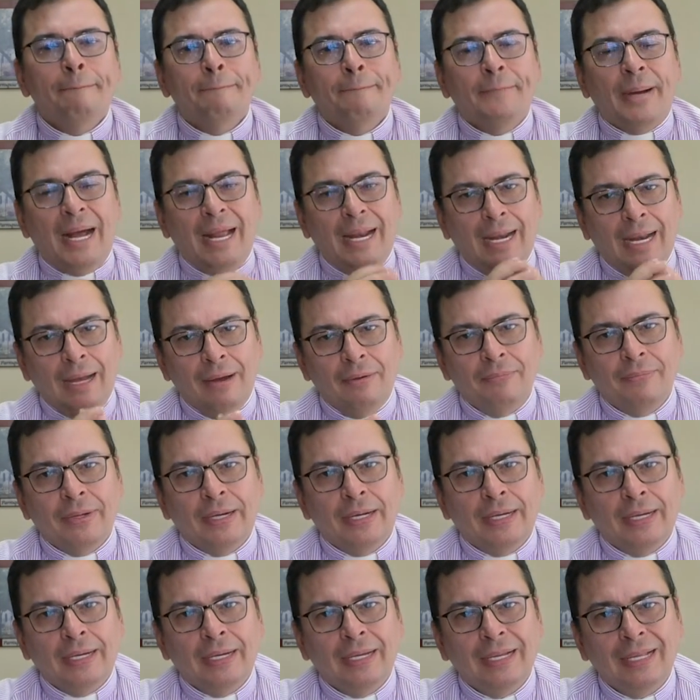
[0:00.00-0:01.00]

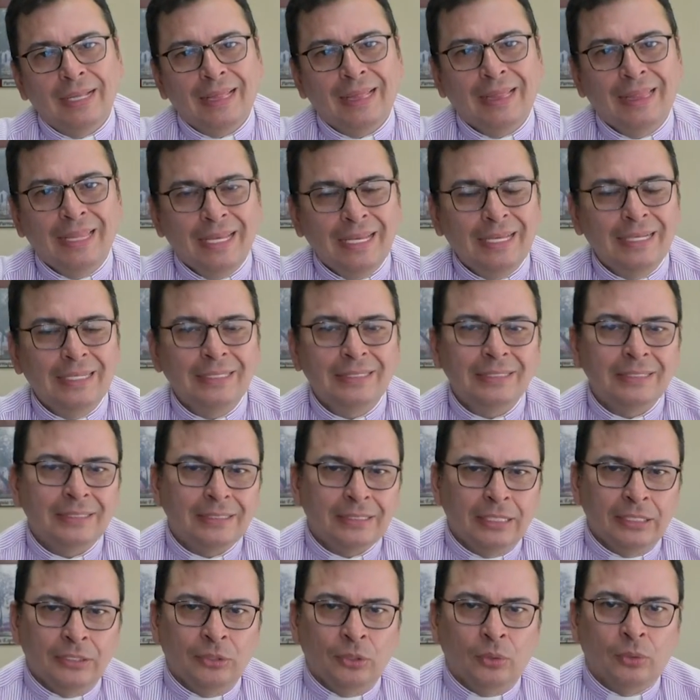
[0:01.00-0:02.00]
Palabra del
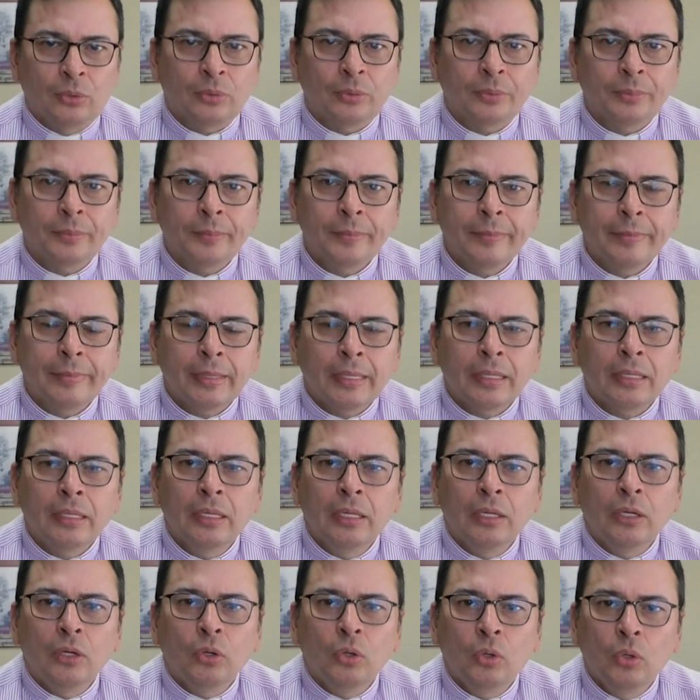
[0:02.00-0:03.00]
Señor.
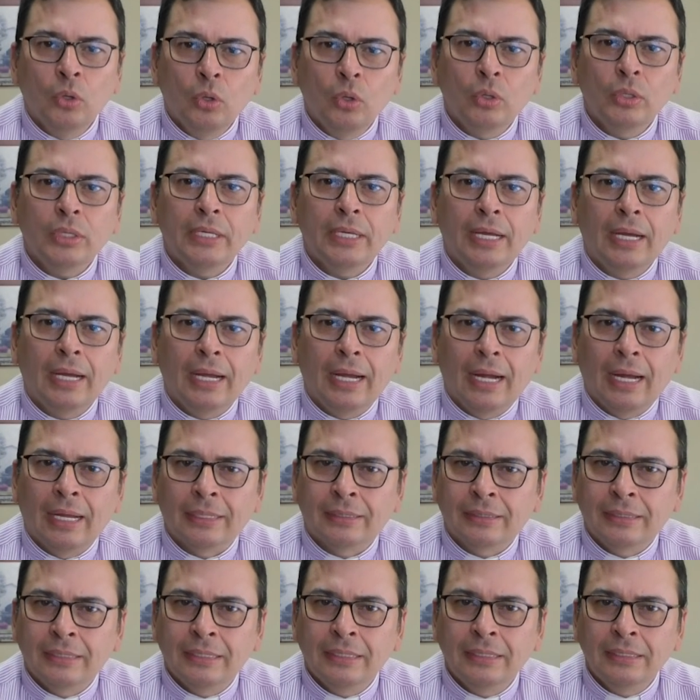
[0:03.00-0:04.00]
Gloria a
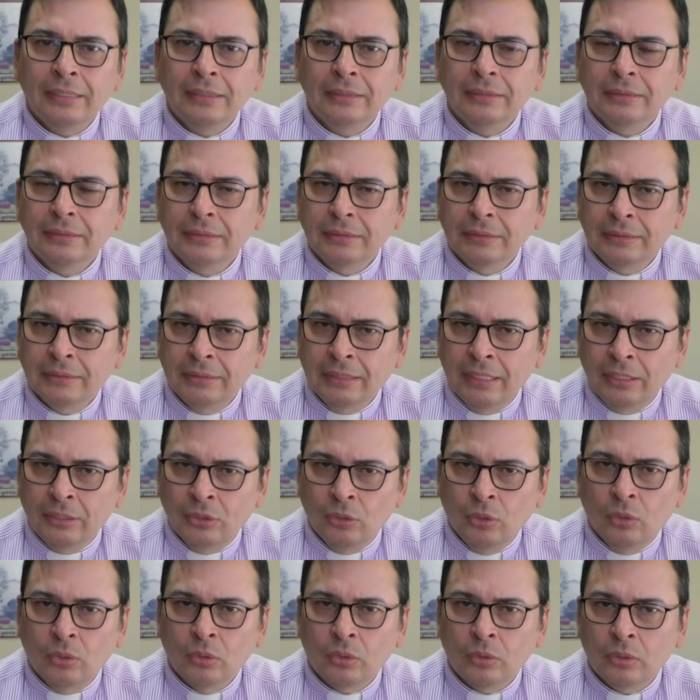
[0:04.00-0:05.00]
ti,
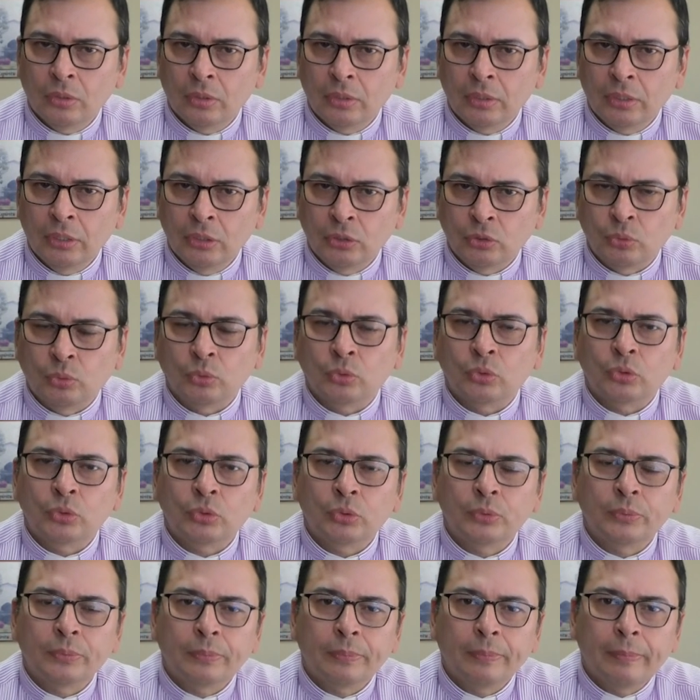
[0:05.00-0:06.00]
Señor
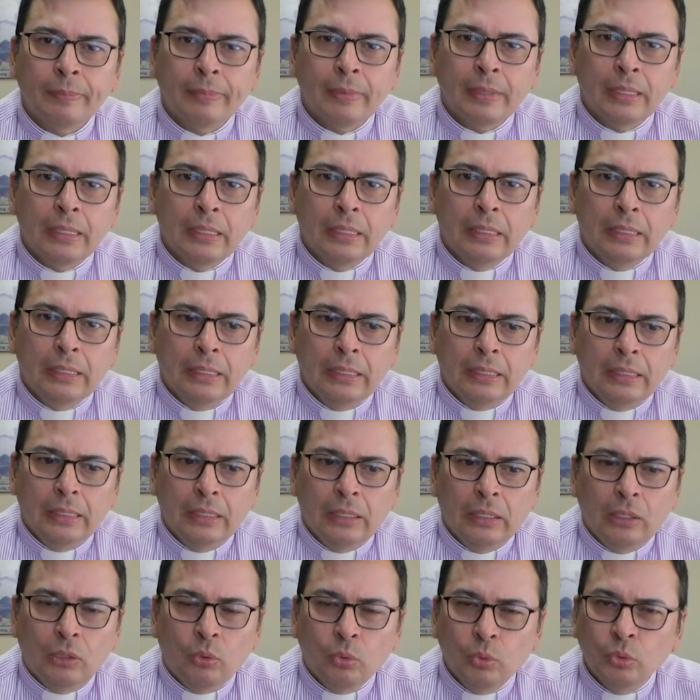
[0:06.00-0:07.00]
Jesús.
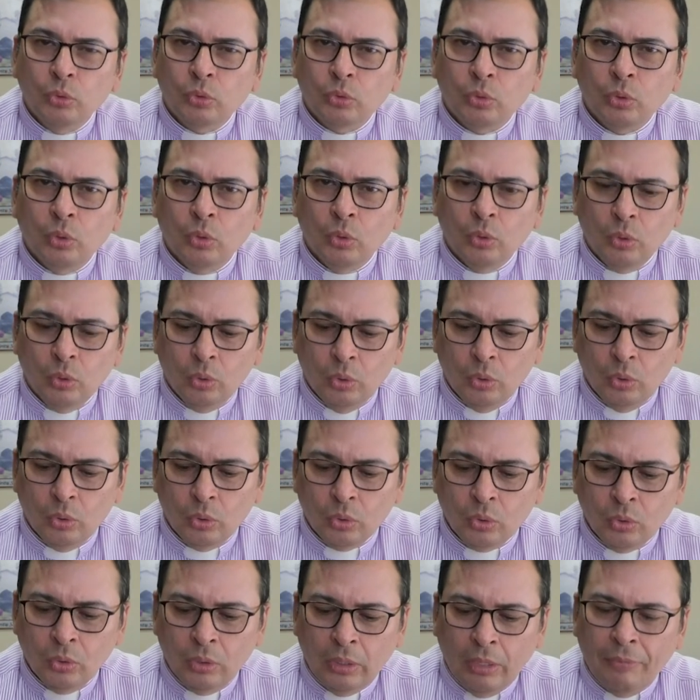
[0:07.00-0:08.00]
Junto
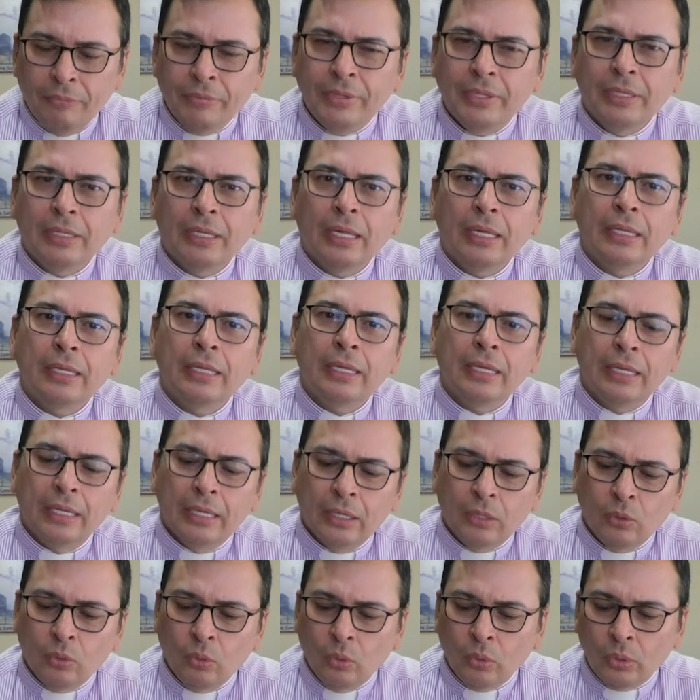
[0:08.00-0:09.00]
con la vida
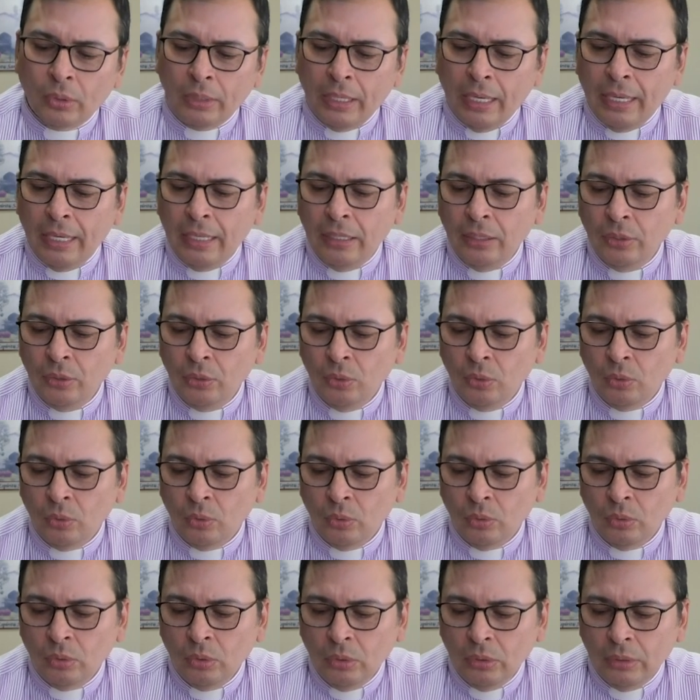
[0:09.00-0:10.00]
de
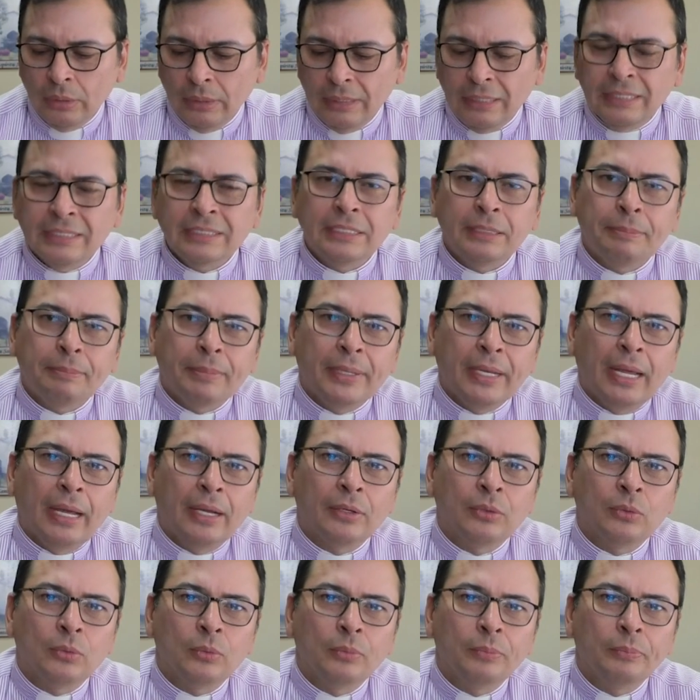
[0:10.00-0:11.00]
Cornelio, y
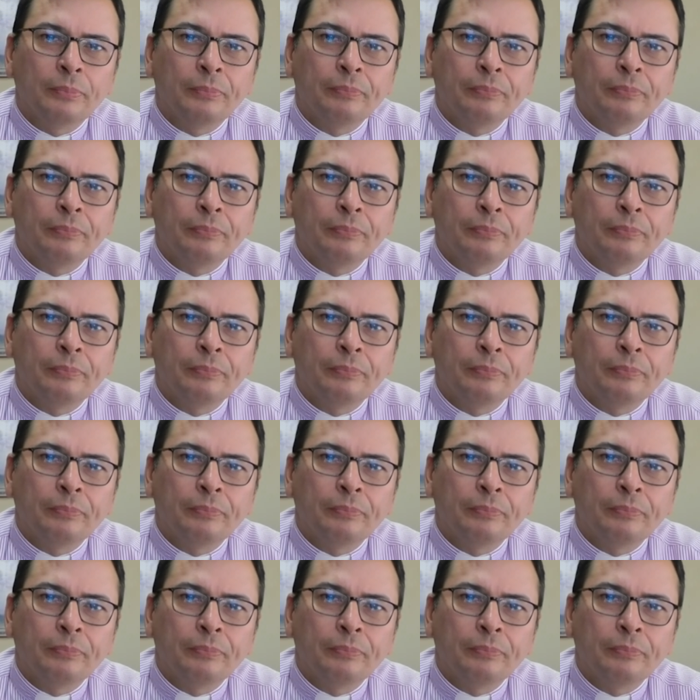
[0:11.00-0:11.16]
Cipriano,